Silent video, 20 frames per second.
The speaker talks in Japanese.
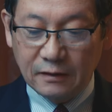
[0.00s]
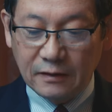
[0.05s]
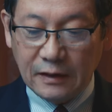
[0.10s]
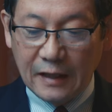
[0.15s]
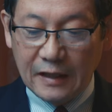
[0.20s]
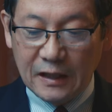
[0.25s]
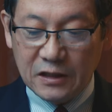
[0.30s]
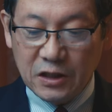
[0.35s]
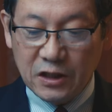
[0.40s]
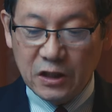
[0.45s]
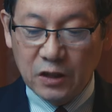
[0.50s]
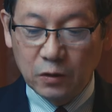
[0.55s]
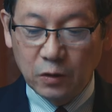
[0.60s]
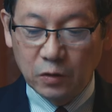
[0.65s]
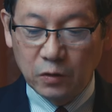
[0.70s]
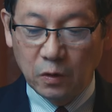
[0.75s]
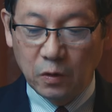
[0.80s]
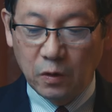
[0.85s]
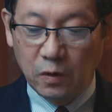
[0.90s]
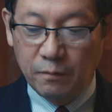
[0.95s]
正しい
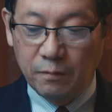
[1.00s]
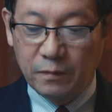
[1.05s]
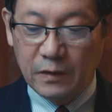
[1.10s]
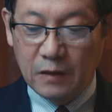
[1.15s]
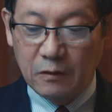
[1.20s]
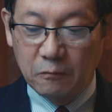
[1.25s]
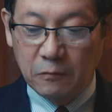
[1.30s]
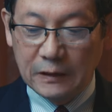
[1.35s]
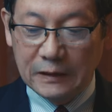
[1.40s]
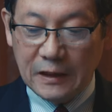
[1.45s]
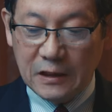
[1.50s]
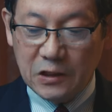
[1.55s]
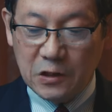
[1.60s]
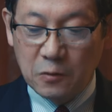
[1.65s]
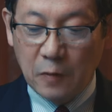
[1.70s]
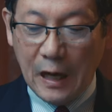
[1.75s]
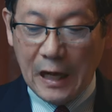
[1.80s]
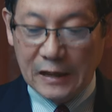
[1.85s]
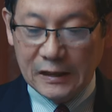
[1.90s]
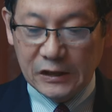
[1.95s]
ことを
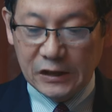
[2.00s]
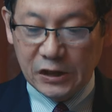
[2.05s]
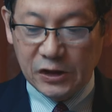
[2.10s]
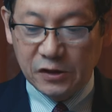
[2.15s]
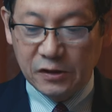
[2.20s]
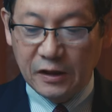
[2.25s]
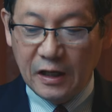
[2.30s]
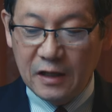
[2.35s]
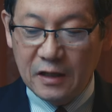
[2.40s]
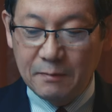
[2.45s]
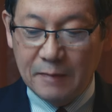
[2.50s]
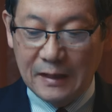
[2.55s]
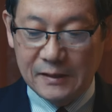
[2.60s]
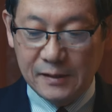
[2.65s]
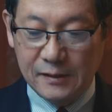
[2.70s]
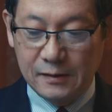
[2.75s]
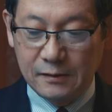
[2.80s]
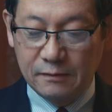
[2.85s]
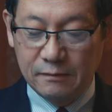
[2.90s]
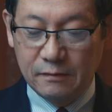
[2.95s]
私は知っていま
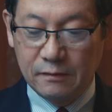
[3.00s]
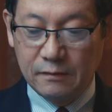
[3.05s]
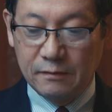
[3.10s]
す。